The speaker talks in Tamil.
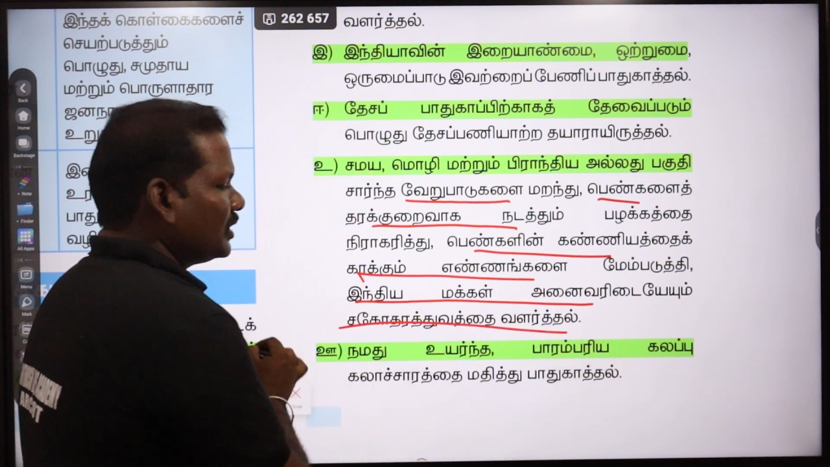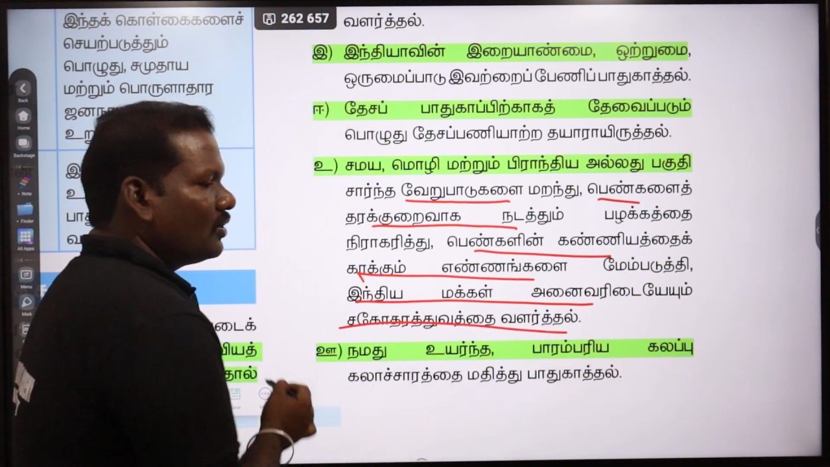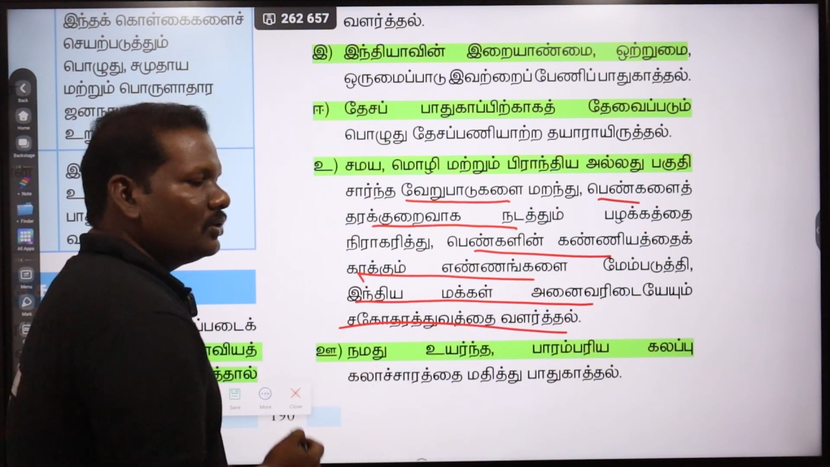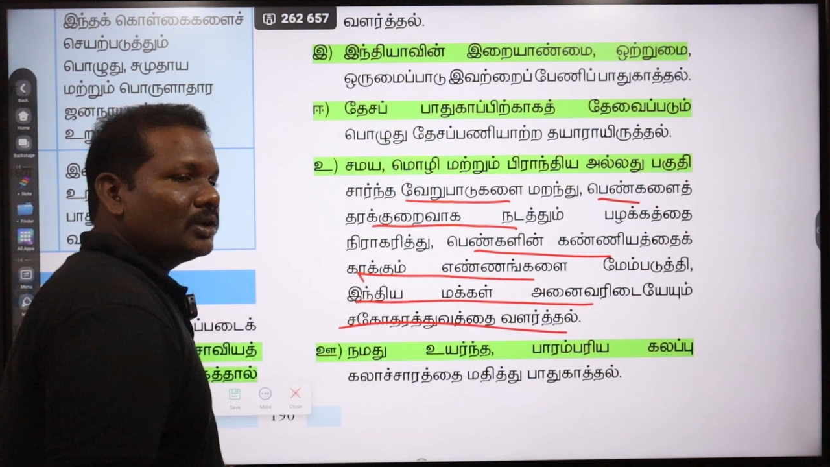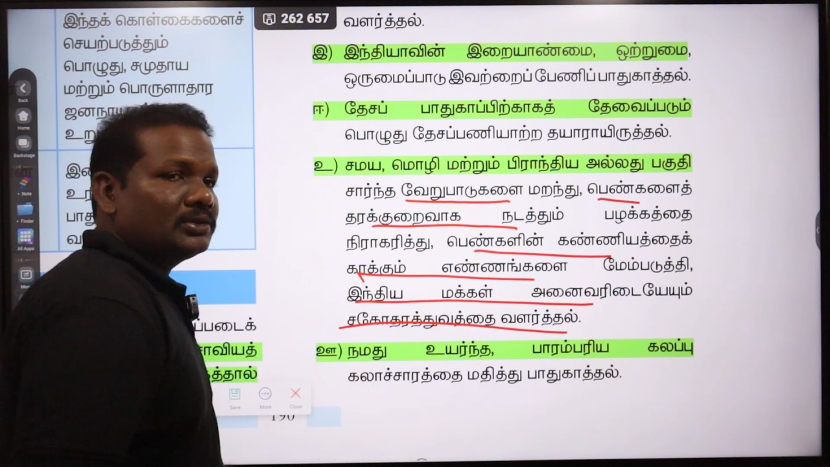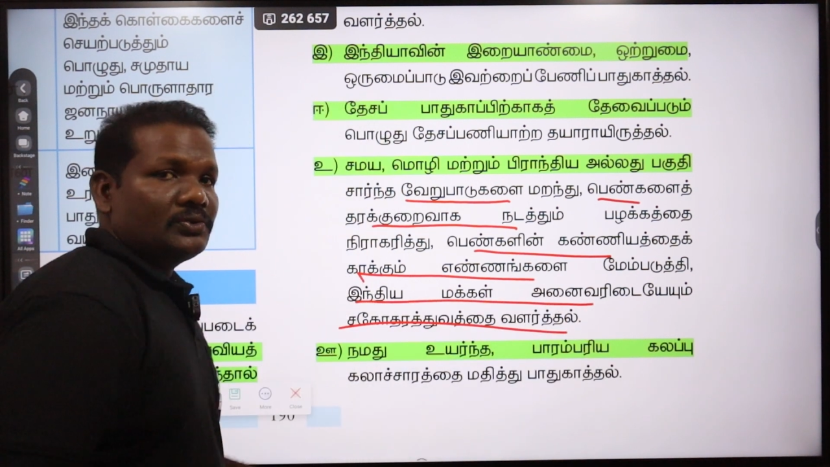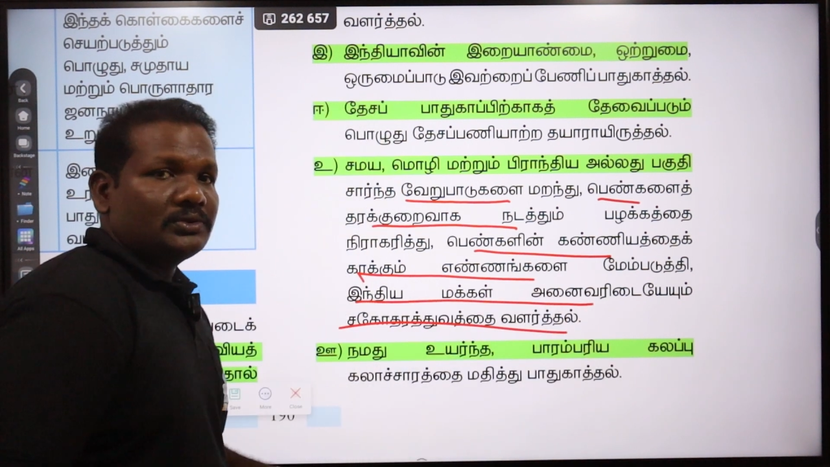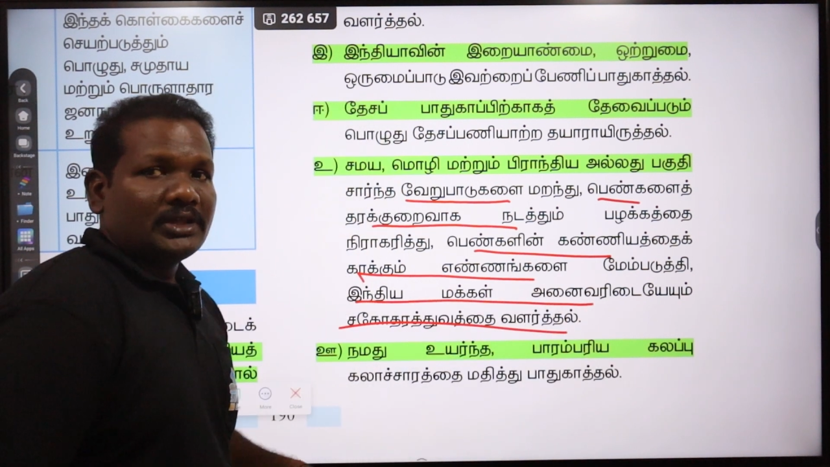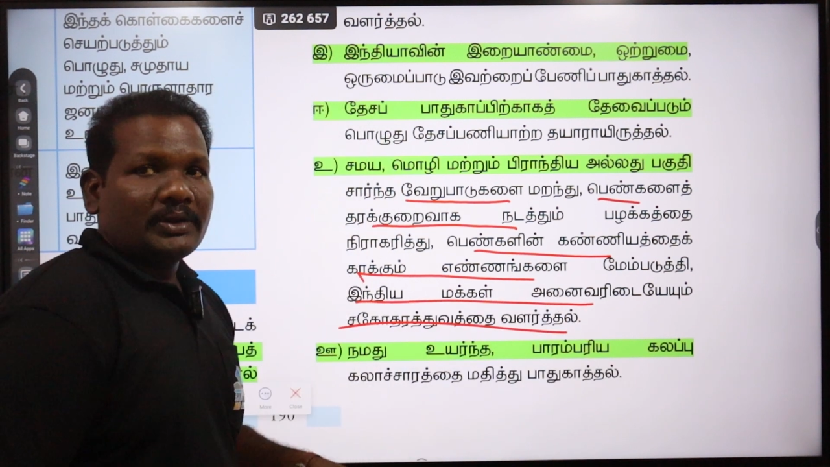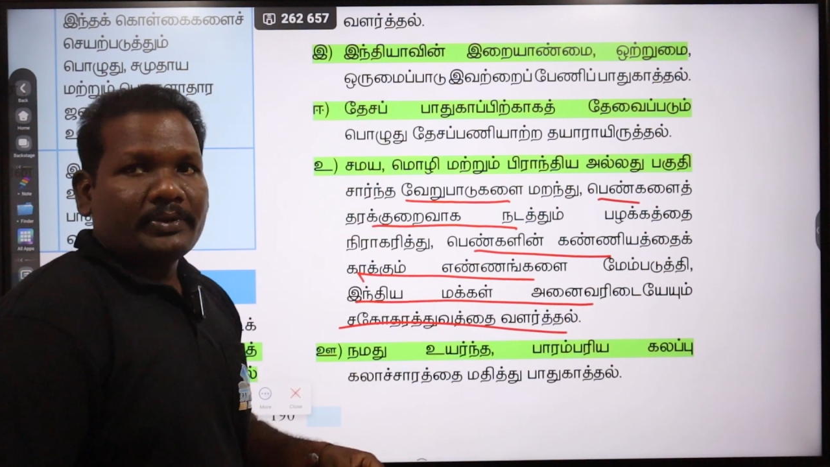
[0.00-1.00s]

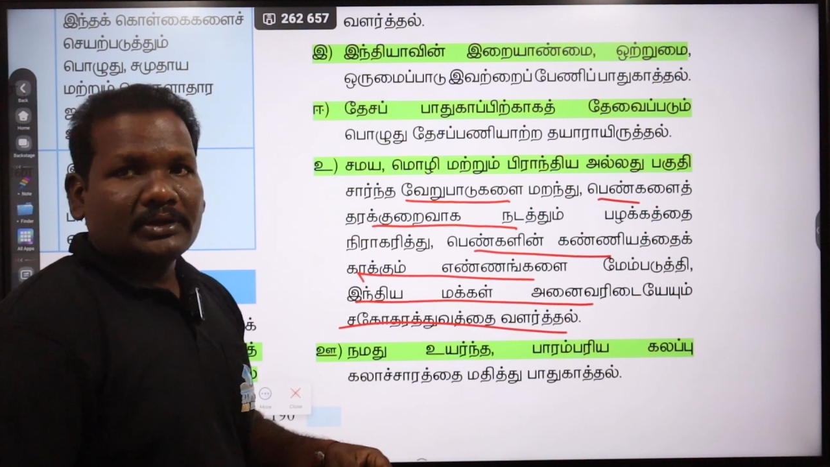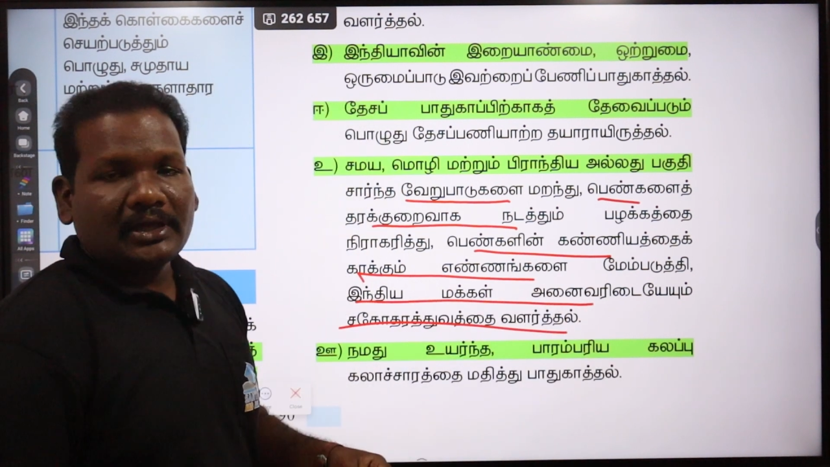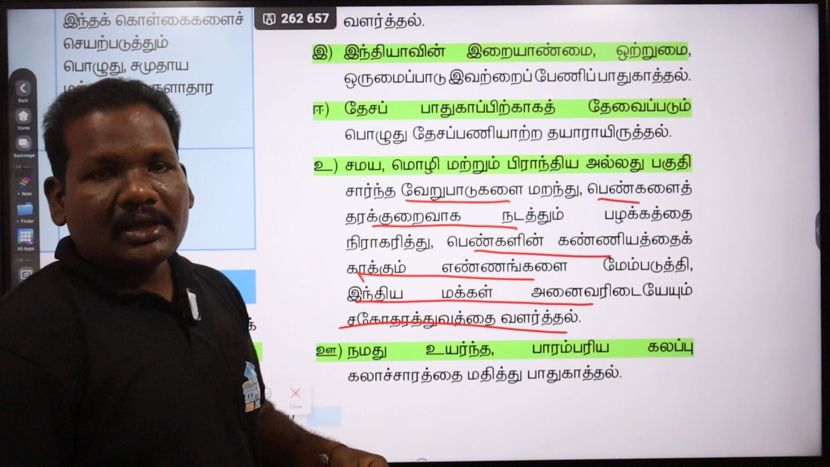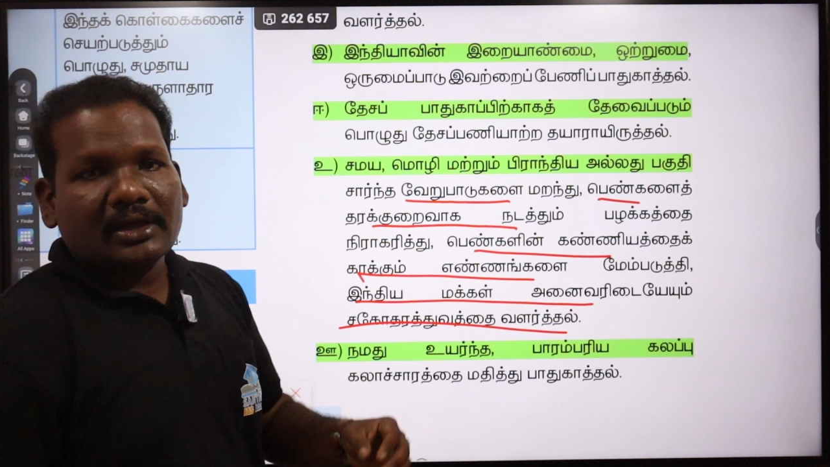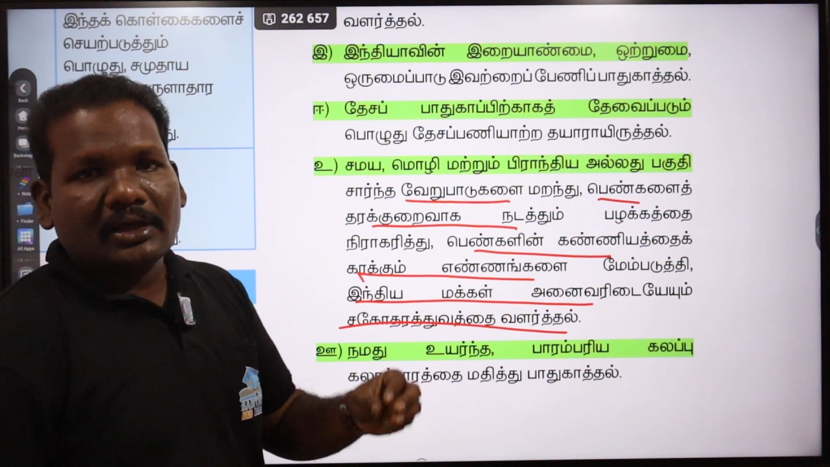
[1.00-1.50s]
சகோதரத்துவத்தை ஏற்படுத்த